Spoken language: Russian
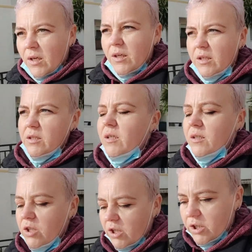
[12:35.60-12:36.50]
Я один
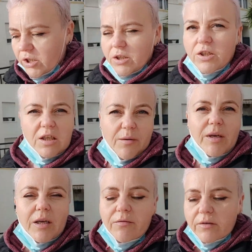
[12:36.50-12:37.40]
раз женщине начала
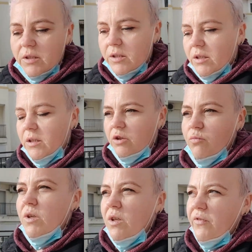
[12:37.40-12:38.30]
милирование делать, и у
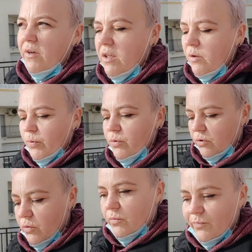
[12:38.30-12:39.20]
меня нифига не,
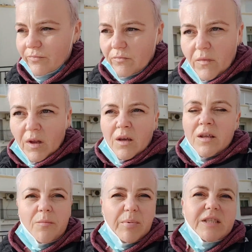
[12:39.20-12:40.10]
ну,
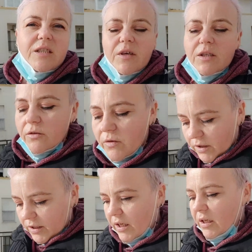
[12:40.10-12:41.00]
не
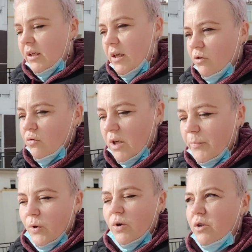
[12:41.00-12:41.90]
обесцвечивалось. И я тут
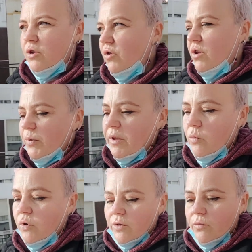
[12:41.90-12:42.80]
доперла, что это
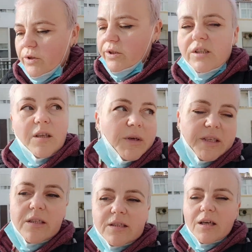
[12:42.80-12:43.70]
потому, что вот где-то
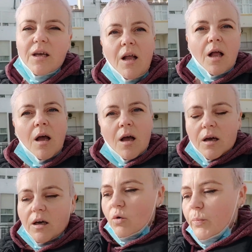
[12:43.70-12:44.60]
месяц
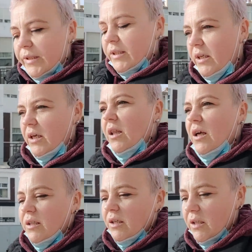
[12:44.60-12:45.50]
коробка стояла
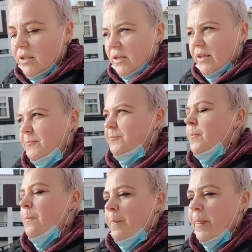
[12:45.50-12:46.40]
открытая.
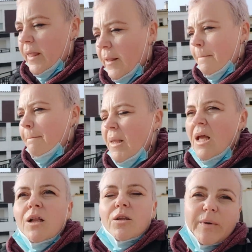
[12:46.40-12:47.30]

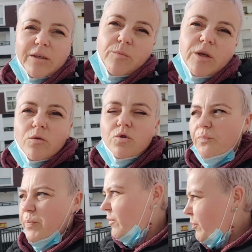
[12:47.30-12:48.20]
Поэтому я лучше
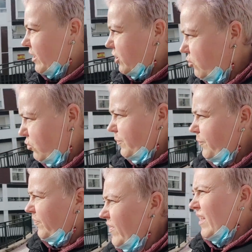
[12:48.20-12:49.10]
переплачу,
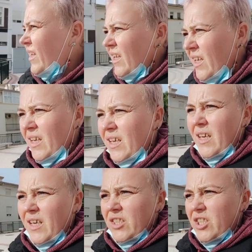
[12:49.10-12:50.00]

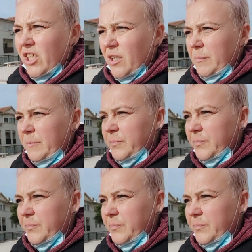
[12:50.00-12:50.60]
чем...